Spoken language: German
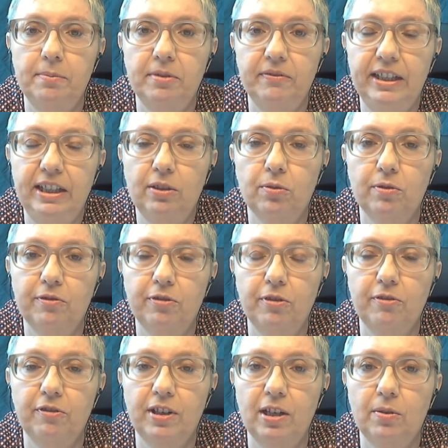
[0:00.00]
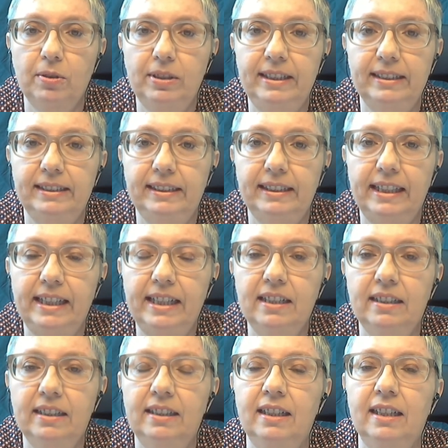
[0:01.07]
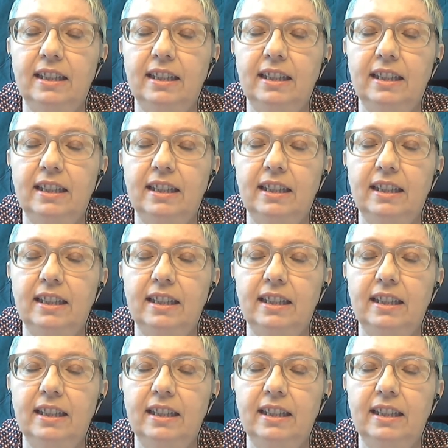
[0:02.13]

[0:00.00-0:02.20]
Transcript: Bewegung von Frauen, die sich gegen